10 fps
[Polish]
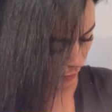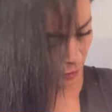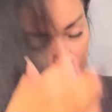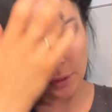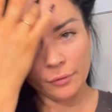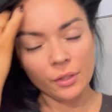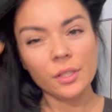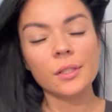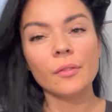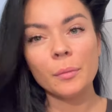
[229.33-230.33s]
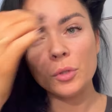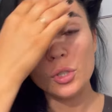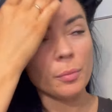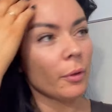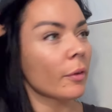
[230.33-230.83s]
Dobra, i wiecie, co Wam
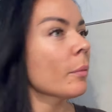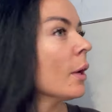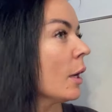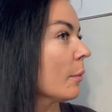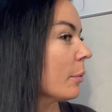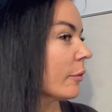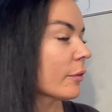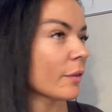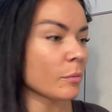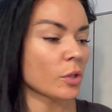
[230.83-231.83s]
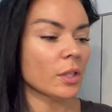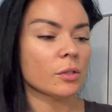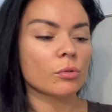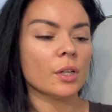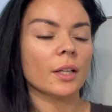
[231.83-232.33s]
jeszcze powiem? Powiem Wam, że ta
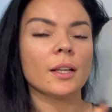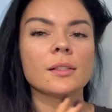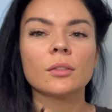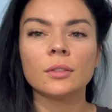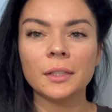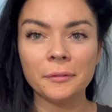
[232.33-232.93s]
suszarka jest o tyle